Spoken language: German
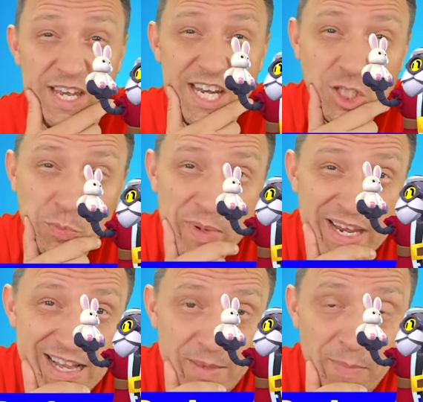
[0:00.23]
Wie
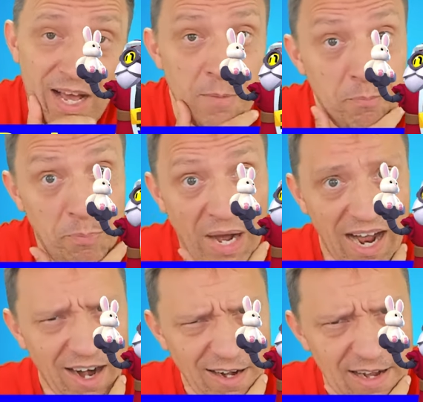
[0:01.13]
spielt man
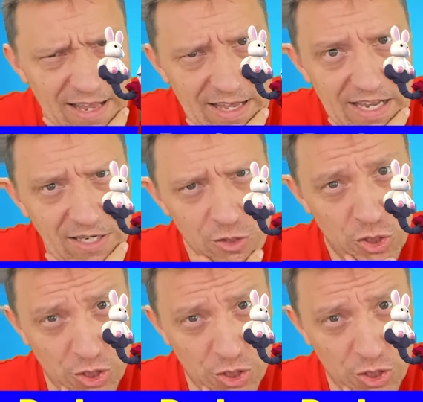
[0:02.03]
Barley in